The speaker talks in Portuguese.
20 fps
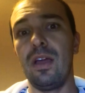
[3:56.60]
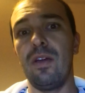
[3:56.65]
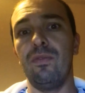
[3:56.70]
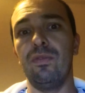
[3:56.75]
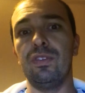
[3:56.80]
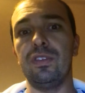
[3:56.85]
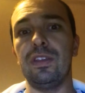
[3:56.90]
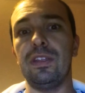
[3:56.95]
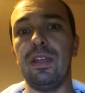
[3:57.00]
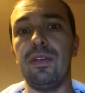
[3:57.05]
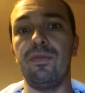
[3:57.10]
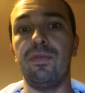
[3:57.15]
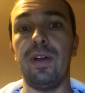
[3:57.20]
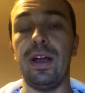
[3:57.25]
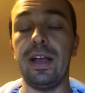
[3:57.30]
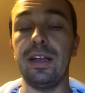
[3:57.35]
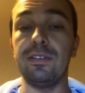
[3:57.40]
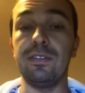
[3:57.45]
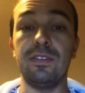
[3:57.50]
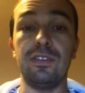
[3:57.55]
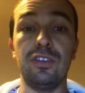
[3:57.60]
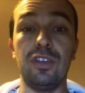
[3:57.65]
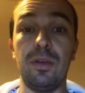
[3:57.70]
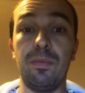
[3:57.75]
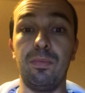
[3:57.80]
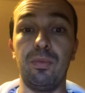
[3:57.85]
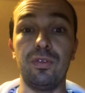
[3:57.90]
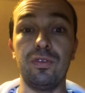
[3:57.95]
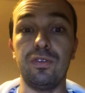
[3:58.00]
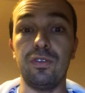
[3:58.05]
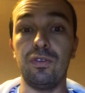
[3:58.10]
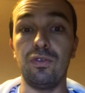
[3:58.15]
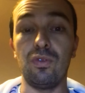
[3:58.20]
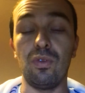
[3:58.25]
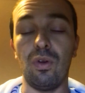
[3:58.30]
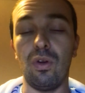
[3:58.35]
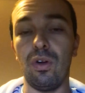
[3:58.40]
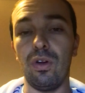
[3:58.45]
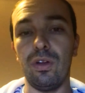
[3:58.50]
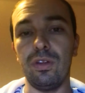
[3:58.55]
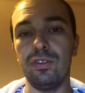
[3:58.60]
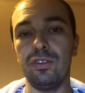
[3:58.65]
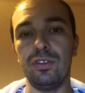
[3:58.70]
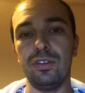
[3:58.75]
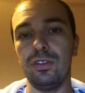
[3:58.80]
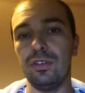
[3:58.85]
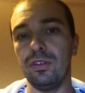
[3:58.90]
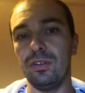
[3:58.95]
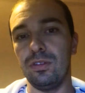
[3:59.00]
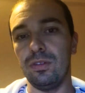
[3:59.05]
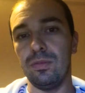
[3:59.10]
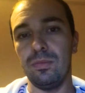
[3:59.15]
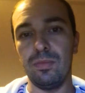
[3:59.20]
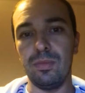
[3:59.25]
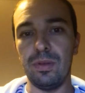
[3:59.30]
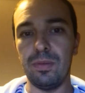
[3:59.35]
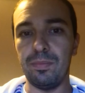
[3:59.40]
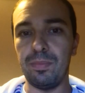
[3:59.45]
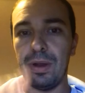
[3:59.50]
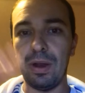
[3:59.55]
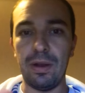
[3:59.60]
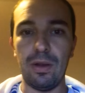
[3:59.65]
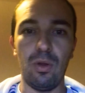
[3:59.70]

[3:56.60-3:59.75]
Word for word: você tem vagas de repositório, de, para